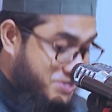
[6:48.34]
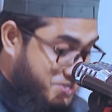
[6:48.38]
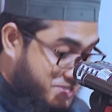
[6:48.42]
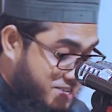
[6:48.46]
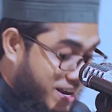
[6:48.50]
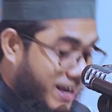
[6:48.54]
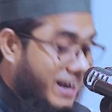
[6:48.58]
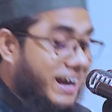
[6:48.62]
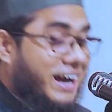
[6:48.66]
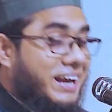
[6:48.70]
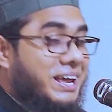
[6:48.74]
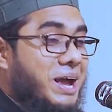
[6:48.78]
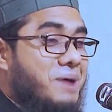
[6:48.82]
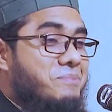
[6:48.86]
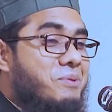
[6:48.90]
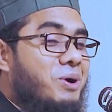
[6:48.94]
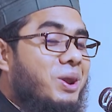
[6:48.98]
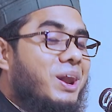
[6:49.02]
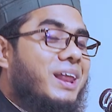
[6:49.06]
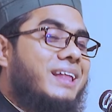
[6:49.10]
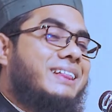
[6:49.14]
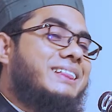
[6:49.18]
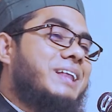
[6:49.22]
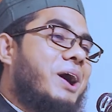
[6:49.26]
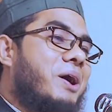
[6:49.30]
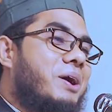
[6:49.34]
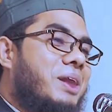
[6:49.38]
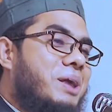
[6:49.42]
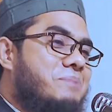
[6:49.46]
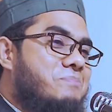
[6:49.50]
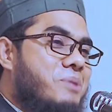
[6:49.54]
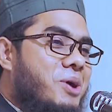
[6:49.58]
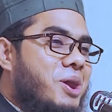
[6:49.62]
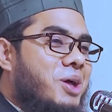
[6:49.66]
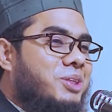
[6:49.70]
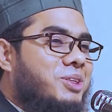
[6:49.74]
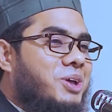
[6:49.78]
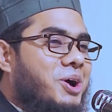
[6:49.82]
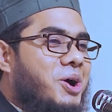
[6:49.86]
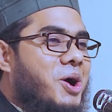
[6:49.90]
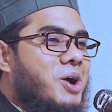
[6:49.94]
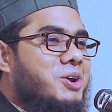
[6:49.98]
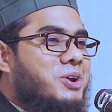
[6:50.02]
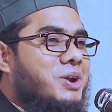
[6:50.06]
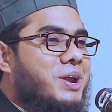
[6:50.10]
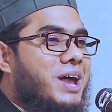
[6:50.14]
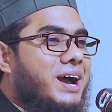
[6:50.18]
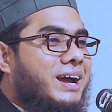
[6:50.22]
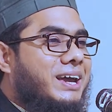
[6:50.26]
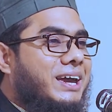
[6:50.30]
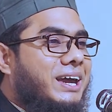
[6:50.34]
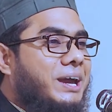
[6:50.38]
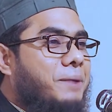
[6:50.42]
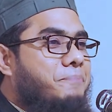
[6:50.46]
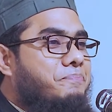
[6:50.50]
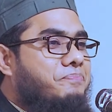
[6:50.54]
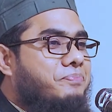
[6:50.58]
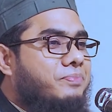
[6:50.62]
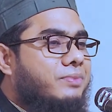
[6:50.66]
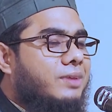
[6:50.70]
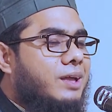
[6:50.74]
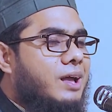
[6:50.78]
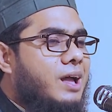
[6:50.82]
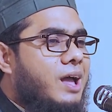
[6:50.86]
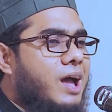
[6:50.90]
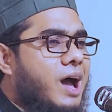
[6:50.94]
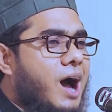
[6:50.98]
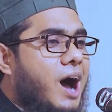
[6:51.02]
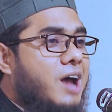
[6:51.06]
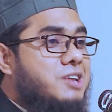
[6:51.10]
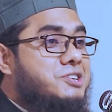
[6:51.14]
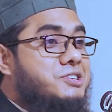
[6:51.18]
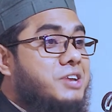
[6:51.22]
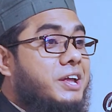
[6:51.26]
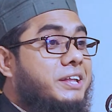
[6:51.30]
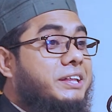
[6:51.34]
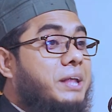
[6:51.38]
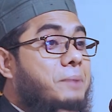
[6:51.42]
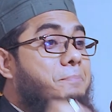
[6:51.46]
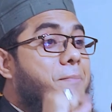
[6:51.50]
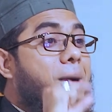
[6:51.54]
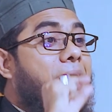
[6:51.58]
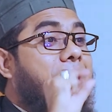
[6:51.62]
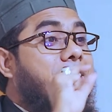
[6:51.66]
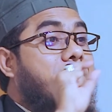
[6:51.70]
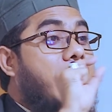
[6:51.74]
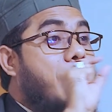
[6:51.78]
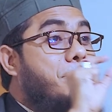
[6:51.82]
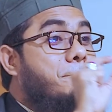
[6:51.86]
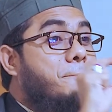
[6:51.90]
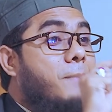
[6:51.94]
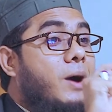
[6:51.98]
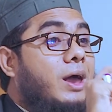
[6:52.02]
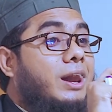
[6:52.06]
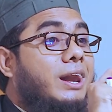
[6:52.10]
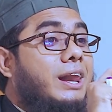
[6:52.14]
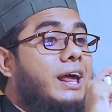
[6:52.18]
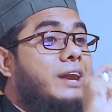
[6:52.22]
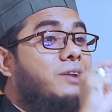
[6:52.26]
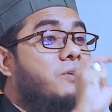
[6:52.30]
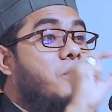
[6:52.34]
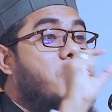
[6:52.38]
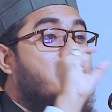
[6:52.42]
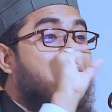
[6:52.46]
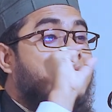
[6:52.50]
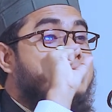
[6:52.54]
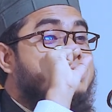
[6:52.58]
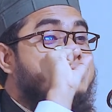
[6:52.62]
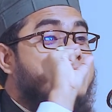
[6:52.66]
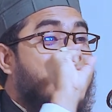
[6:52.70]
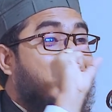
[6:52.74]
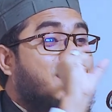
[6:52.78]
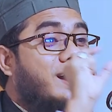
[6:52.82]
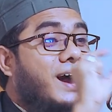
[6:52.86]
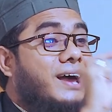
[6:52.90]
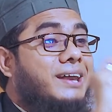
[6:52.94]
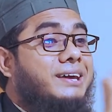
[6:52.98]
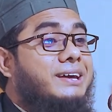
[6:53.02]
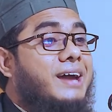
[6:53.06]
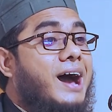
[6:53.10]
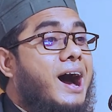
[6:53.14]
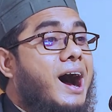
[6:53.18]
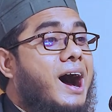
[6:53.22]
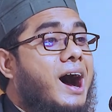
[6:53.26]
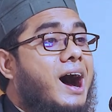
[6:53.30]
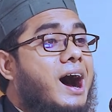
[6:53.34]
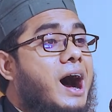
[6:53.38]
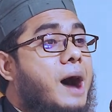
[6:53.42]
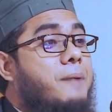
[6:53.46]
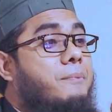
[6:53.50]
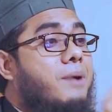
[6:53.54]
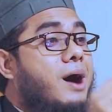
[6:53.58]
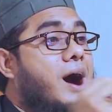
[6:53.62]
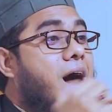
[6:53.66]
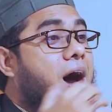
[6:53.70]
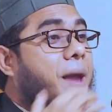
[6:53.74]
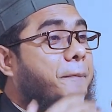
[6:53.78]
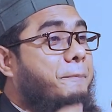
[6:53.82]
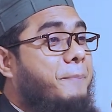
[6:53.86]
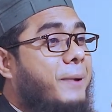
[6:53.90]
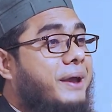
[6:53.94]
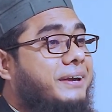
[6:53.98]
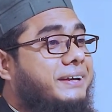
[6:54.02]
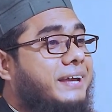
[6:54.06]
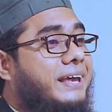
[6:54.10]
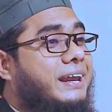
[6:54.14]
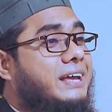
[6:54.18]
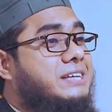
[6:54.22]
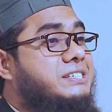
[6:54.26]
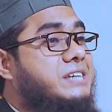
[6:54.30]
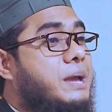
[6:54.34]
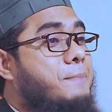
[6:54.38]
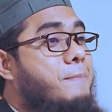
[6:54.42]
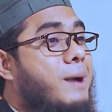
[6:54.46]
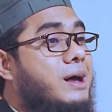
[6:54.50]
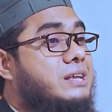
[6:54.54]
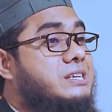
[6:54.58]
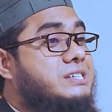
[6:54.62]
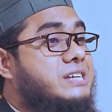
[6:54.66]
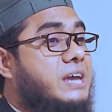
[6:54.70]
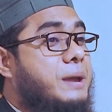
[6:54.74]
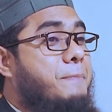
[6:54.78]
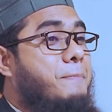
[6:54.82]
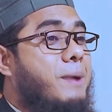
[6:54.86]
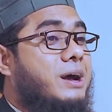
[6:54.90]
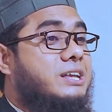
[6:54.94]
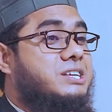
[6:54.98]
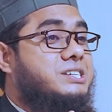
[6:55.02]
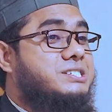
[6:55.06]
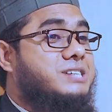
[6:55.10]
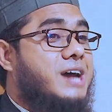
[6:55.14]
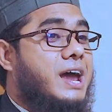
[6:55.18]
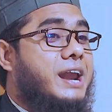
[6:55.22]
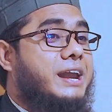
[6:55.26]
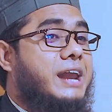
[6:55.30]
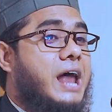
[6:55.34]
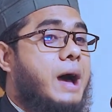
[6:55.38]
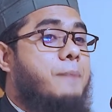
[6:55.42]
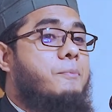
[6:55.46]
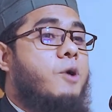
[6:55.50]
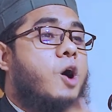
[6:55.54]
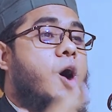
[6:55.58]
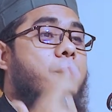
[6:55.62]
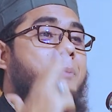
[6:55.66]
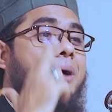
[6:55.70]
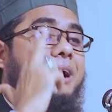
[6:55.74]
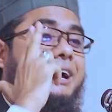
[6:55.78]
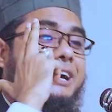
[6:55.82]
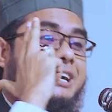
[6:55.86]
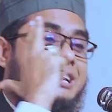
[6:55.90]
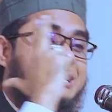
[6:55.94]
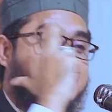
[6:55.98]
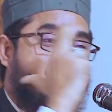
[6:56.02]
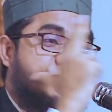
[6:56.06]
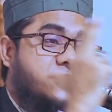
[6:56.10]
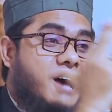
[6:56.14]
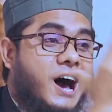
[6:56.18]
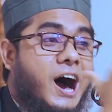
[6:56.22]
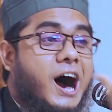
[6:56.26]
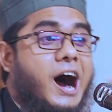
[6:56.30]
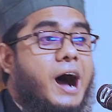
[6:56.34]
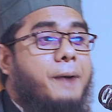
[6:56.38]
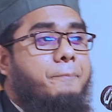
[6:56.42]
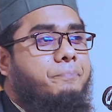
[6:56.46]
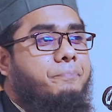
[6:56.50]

জাকারিয়া বললেন তাহলে বলো তো ঘটনা কি হাজরতে মারিয়াম বললেন ও জাকারিয়া আমার পেটের যে বাচ্চা বাচ্চার নাম হবে ঈসা